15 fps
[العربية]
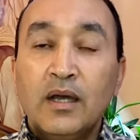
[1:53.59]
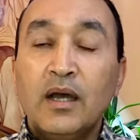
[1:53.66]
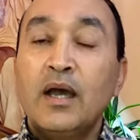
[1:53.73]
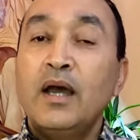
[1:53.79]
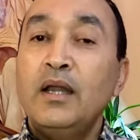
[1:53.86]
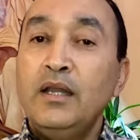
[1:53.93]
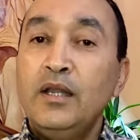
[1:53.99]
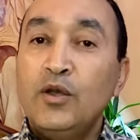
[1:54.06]

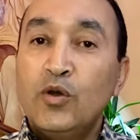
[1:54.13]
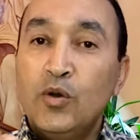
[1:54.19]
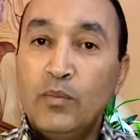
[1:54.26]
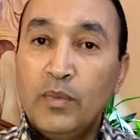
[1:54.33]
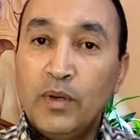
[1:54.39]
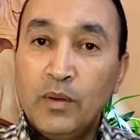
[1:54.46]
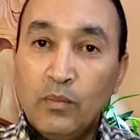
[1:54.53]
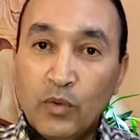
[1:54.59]
قال لكم
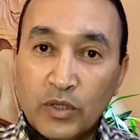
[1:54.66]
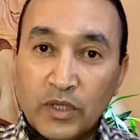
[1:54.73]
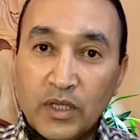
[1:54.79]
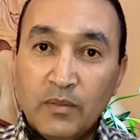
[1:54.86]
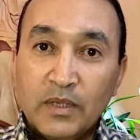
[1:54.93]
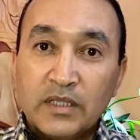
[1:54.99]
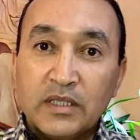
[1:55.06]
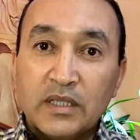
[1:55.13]

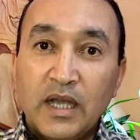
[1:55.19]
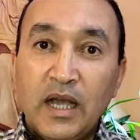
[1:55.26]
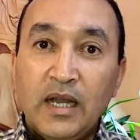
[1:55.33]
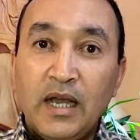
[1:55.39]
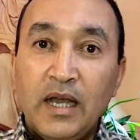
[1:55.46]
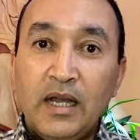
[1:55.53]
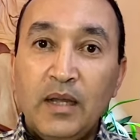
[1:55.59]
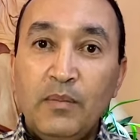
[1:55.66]
منظمه الصحه
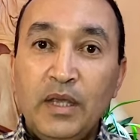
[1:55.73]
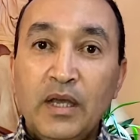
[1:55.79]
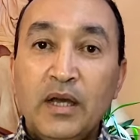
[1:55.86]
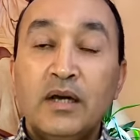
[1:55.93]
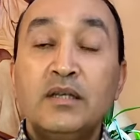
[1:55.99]
العالميه